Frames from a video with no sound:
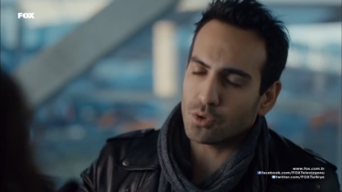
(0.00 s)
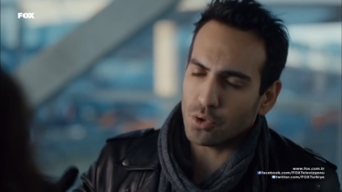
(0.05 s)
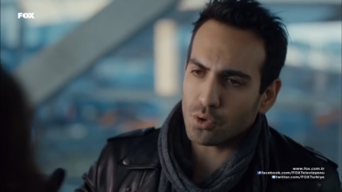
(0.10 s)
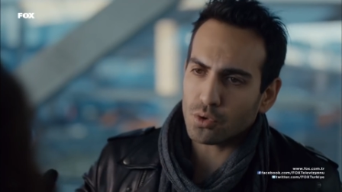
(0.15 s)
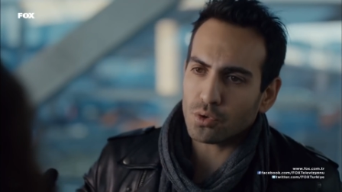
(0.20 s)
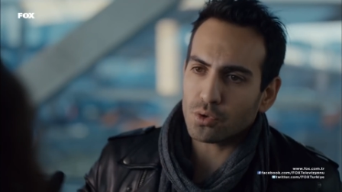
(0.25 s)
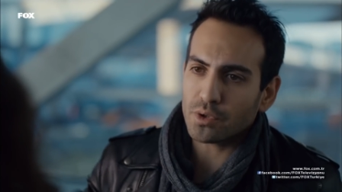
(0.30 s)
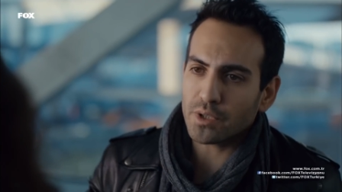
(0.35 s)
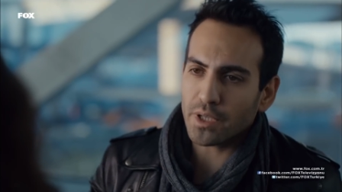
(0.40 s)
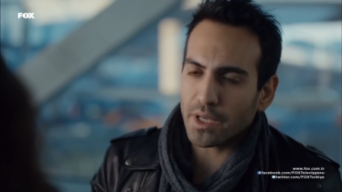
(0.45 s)

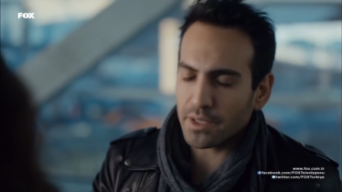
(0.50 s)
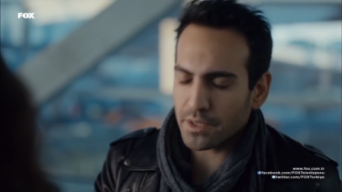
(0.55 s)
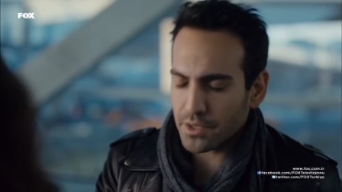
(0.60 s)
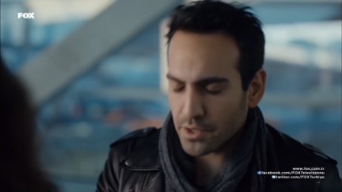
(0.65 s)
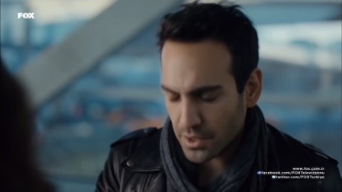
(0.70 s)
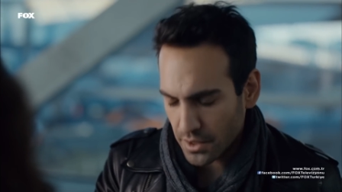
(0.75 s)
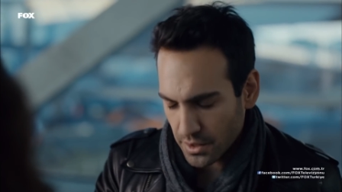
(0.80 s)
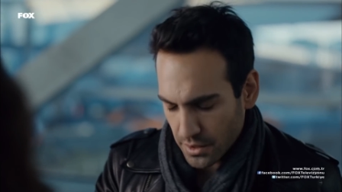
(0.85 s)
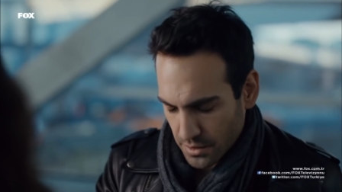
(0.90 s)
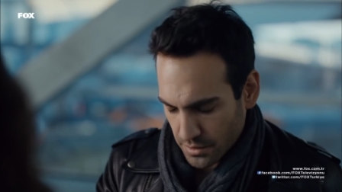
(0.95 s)
yok yani
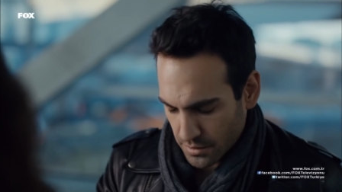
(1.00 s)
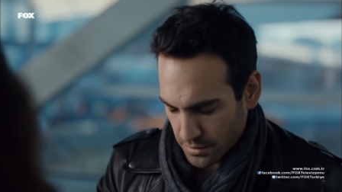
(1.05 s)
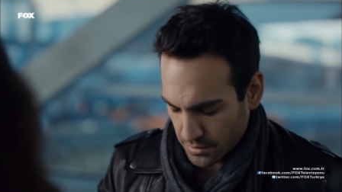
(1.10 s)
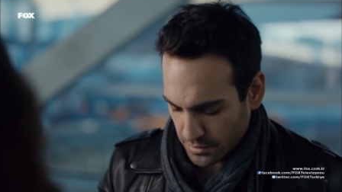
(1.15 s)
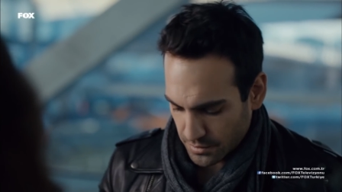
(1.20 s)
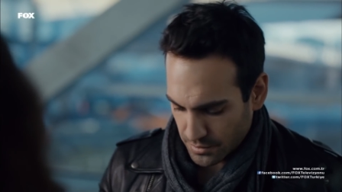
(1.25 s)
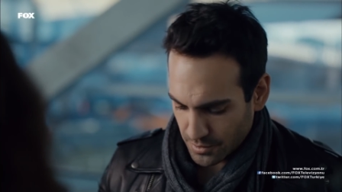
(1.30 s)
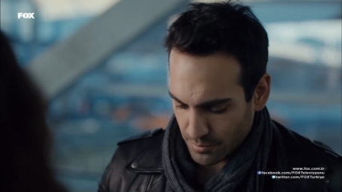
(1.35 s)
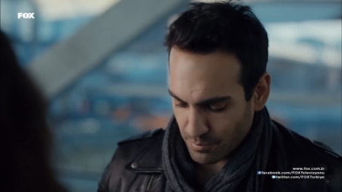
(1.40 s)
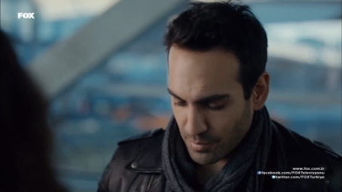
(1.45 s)
şey
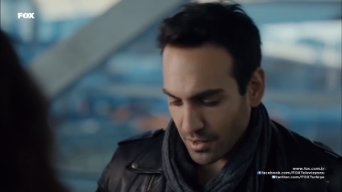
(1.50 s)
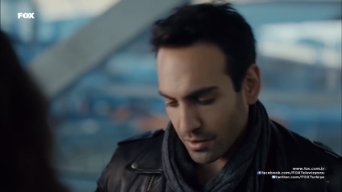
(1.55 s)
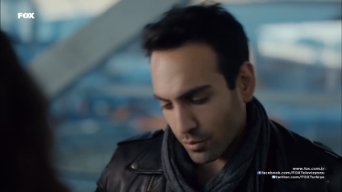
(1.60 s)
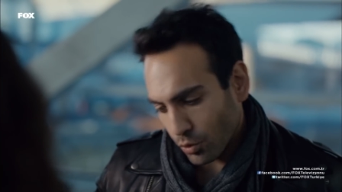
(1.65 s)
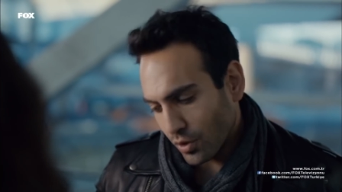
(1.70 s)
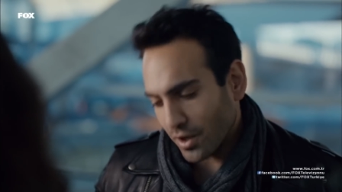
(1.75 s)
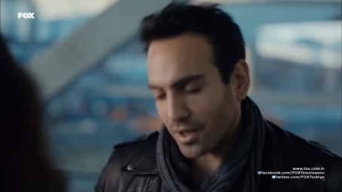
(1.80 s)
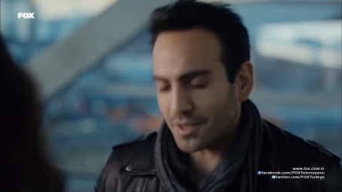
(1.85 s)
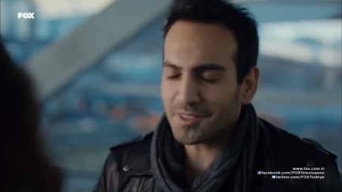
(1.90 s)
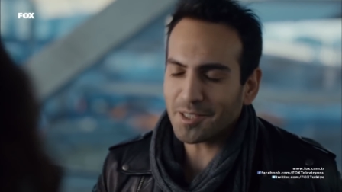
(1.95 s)
ben
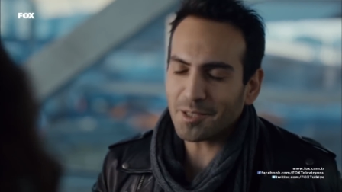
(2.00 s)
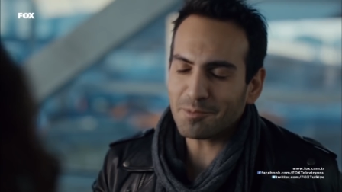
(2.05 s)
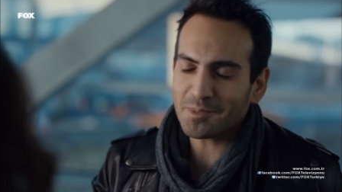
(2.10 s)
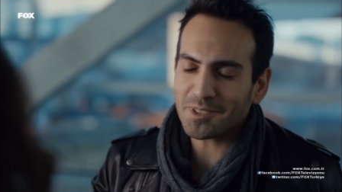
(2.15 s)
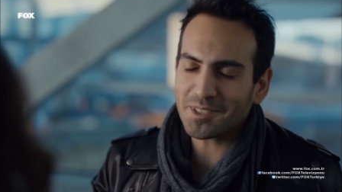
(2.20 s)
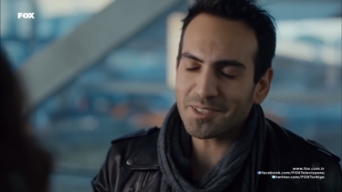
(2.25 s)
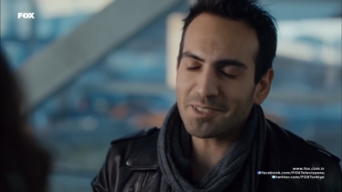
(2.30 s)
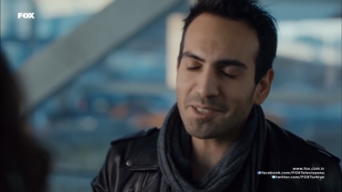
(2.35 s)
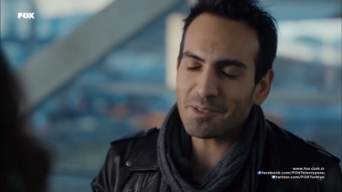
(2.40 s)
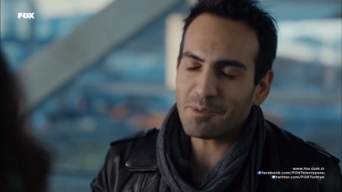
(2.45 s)
o
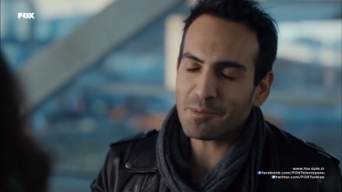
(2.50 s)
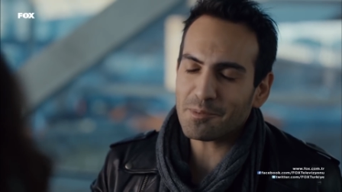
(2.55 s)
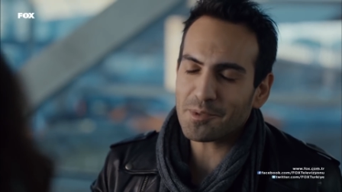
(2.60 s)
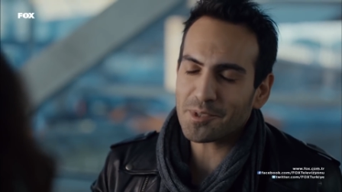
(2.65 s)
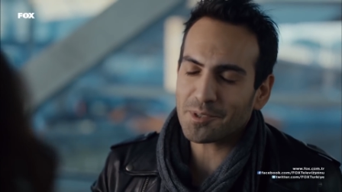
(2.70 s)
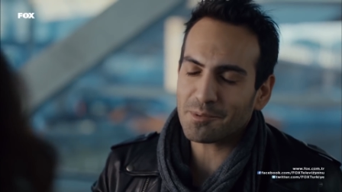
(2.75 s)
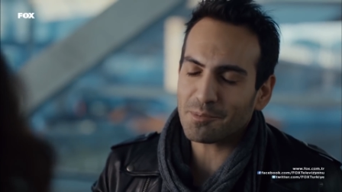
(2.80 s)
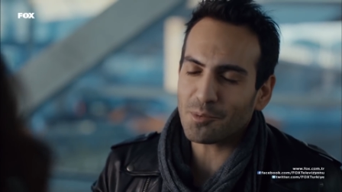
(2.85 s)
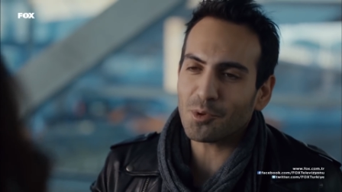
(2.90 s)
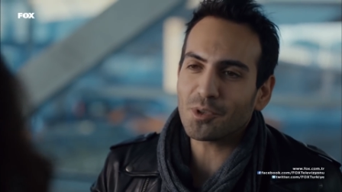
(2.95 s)
anlamda
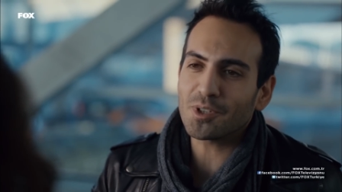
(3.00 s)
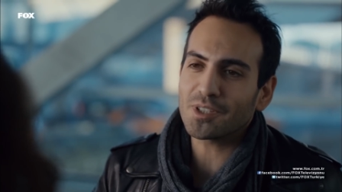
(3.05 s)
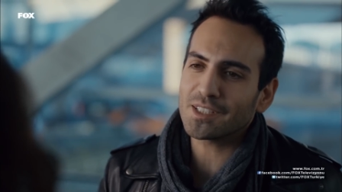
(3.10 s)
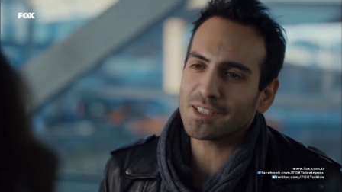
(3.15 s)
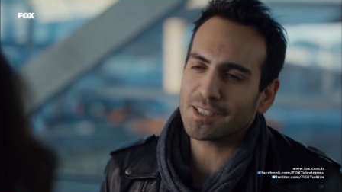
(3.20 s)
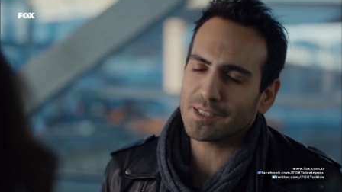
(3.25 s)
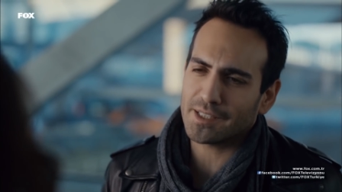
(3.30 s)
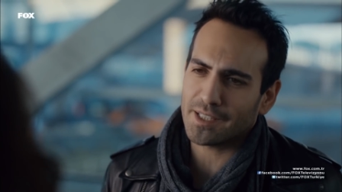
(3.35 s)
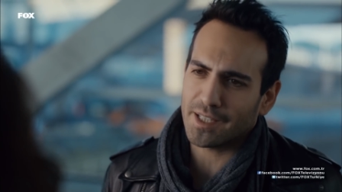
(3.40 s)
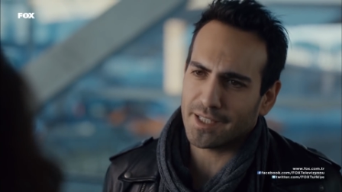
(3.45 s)
dememiştim. Öyle
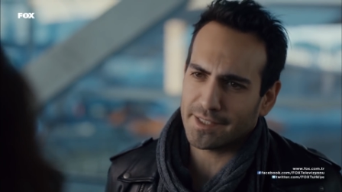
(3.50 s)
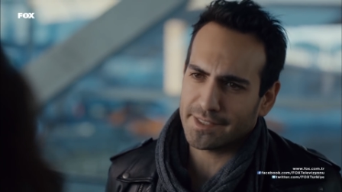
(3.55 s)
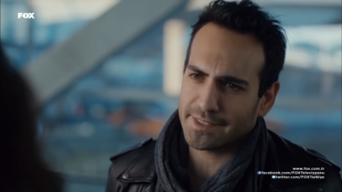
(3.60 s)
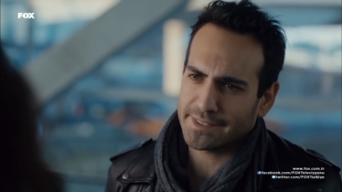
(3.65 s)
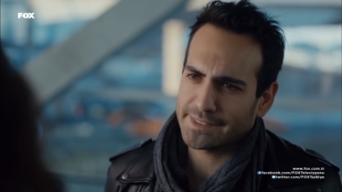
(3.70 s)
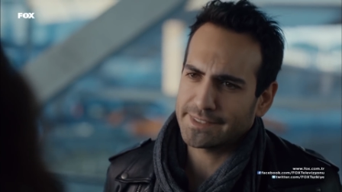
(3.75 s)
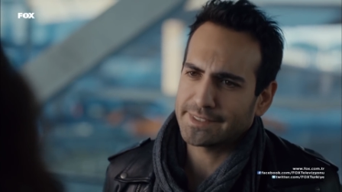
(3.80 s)
değil yani.